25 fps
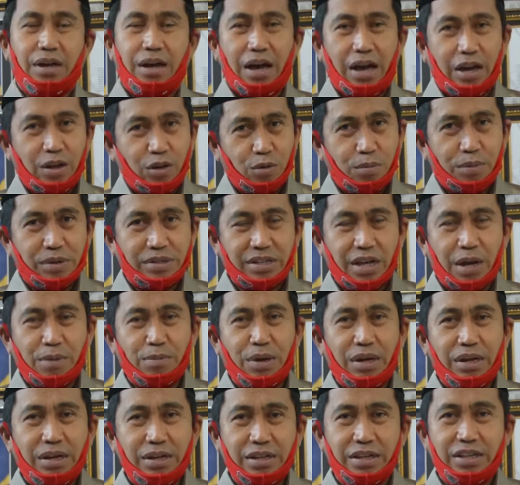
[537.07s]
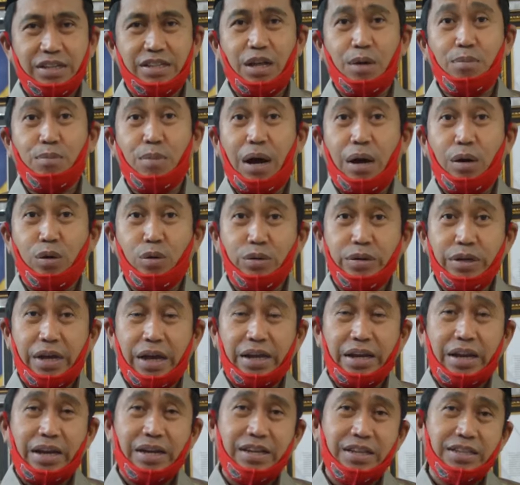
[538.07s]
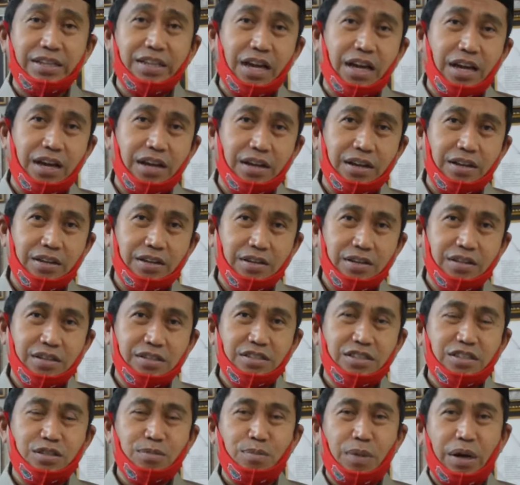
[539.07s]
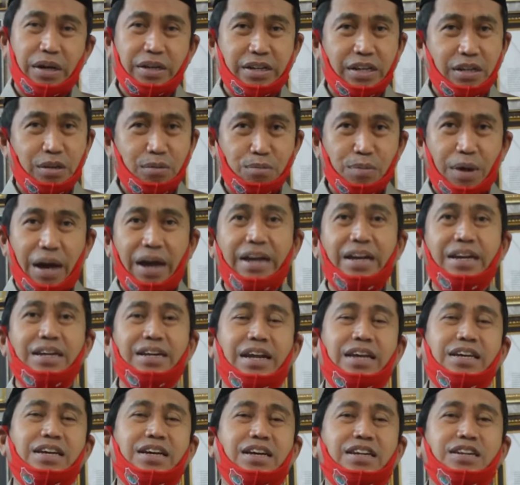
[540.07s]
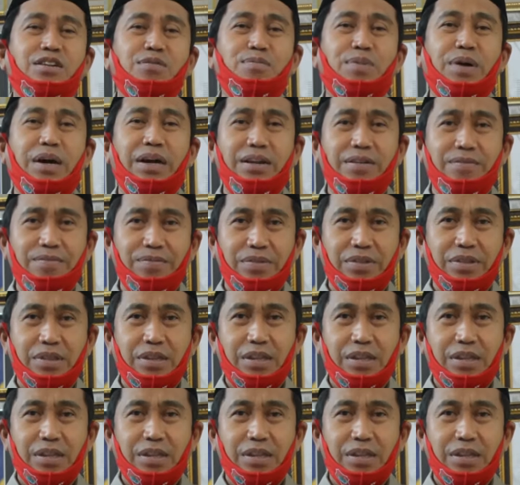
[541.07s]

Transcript: Ayo bersama kita bangun daerah kita semakin baik lagi ke depan